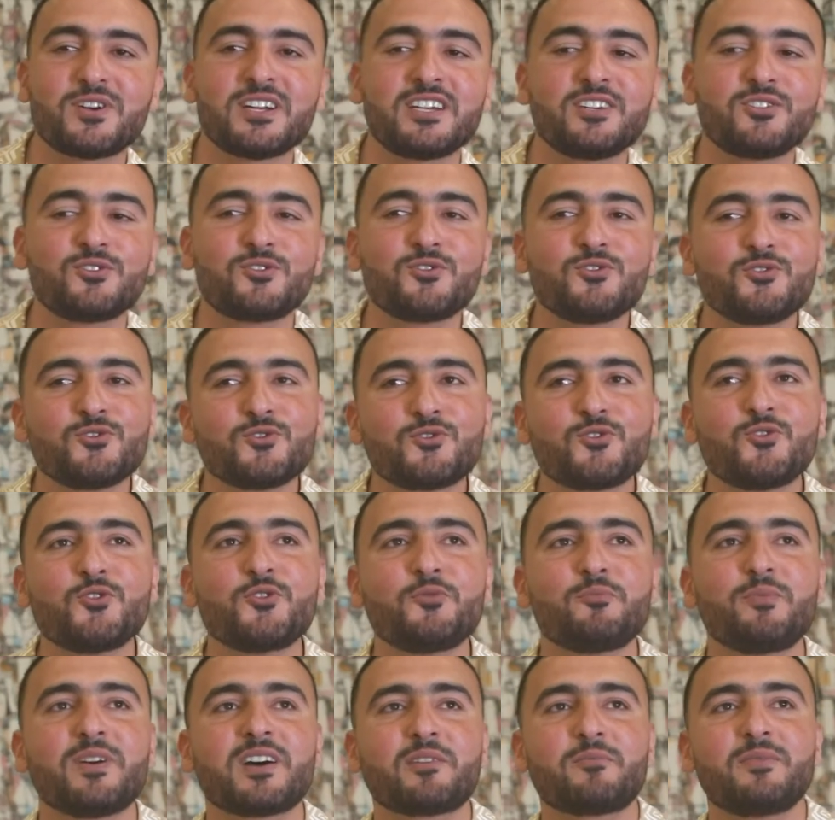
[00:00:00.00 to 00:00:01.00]
كان
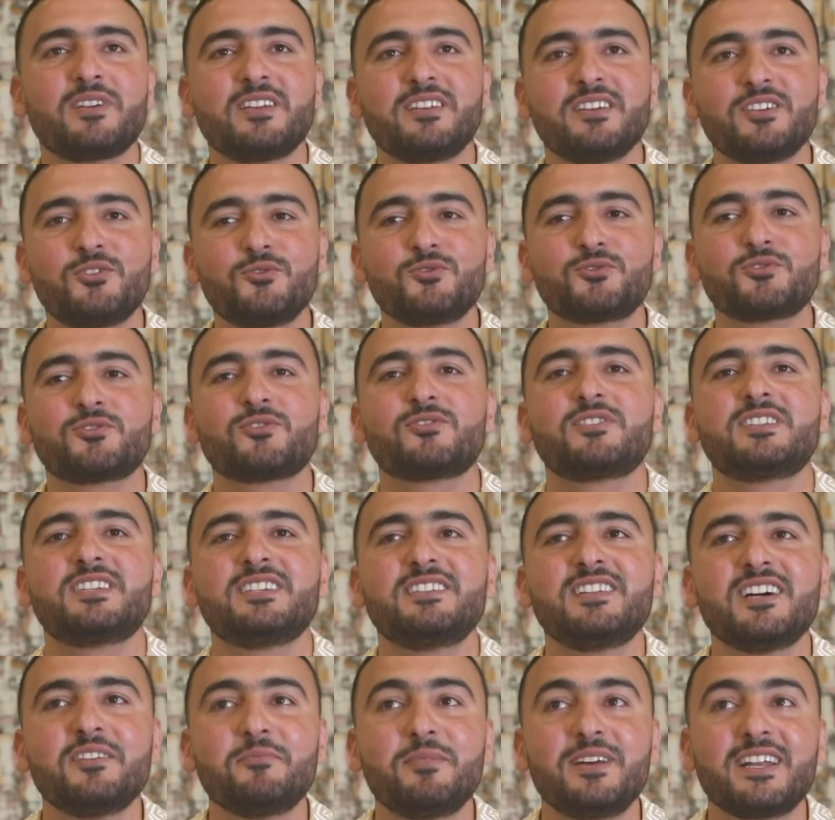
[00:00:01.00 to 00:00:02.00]
نكون باغمي لي دوز
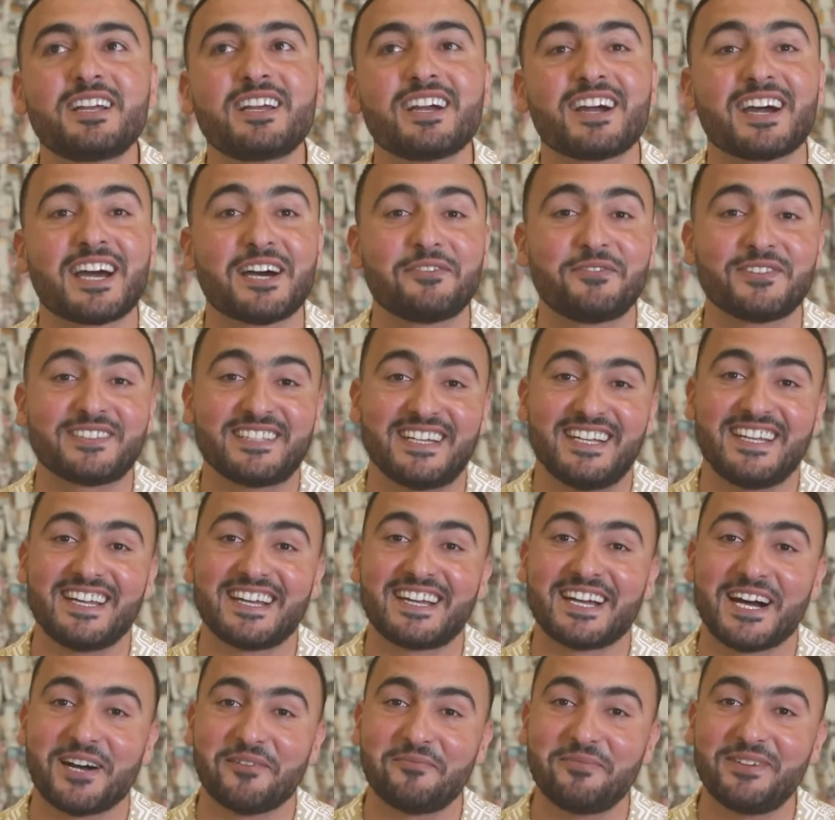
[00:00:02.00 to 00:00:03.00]
كونديدا بالك نخاف يطيح
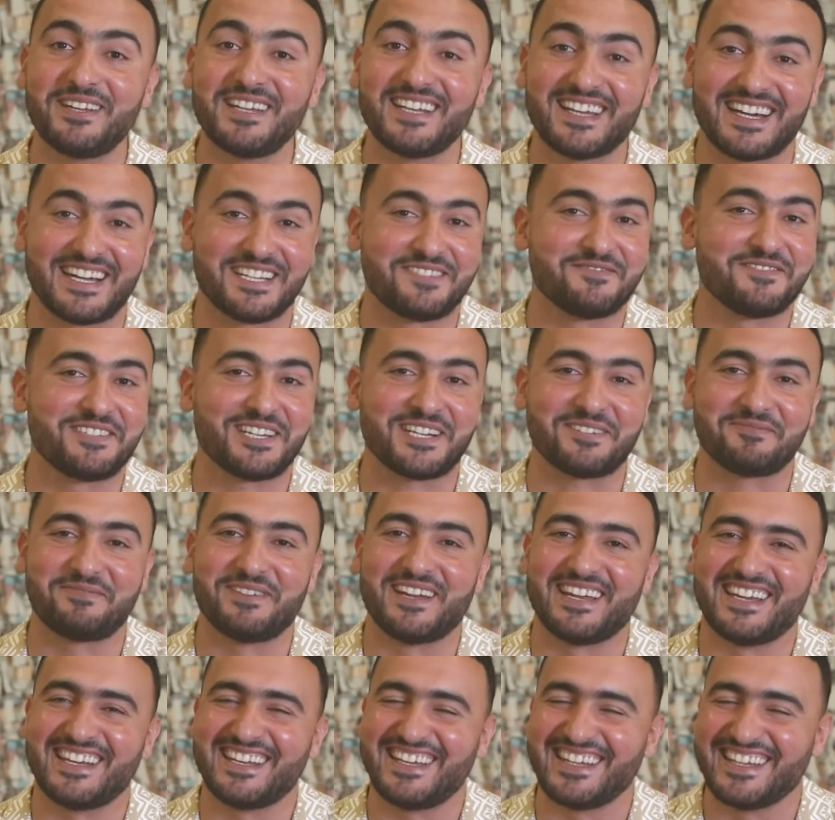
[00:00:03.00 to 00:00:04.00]
لي كابيل خاطر ماشي
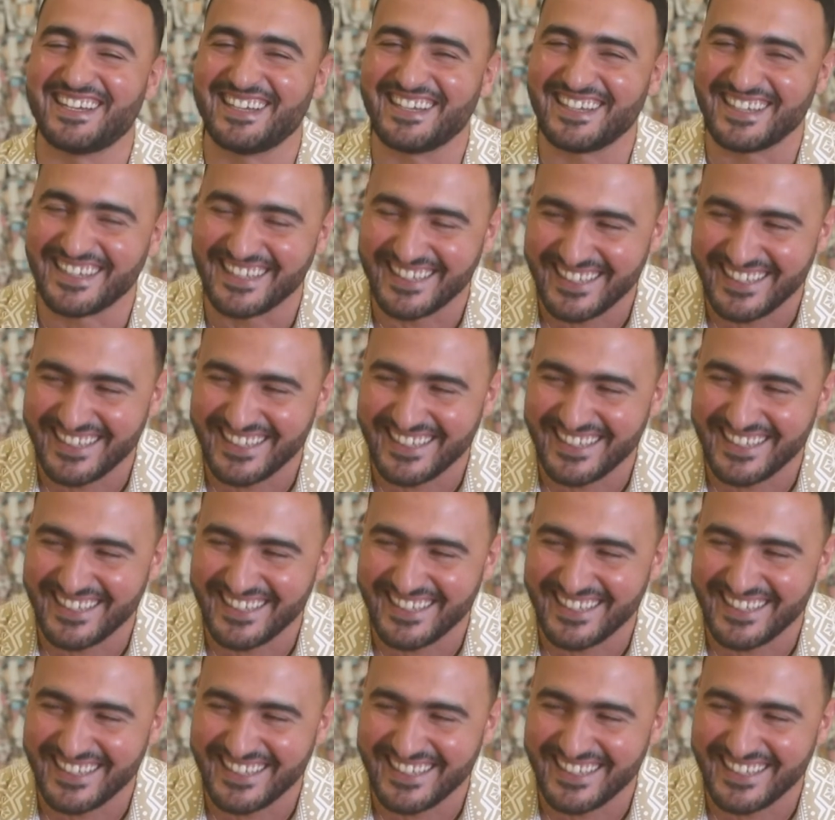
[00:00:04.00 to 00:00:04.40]
قبايلي